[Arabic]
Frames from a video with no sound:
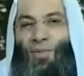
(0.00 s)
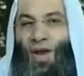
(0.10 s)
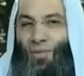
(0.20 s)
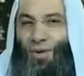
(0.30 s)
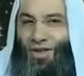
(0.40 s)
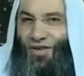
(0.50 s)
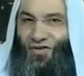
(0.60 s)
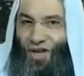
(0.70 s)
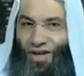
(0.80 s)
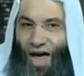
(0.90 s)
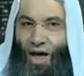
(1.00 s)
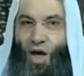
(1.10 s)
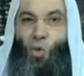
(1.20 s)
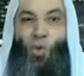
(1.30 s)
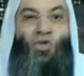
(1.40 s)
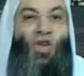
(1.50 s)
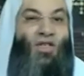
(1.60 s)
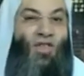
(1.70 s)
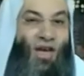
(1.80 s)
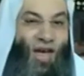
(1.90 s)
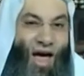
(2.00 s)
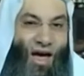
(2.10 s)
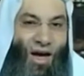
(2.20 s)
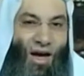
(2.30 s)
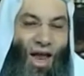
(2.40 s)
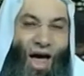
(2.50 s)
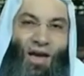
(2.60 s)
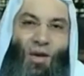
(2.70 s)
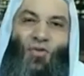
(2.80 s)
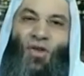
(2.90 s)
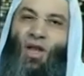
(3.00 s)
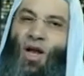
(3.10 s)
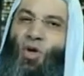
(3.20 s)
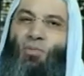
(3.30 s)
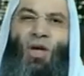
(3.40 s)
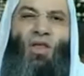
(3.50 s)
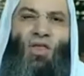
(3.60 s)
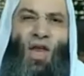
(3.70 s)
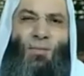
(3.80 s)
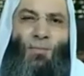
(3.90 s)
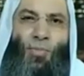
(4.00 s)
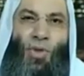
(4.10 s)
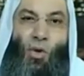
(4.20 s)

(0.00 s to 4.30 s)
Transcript: خلي بالك من التفصيل ده والتأصيل ده لأن فضل الله مهم جدا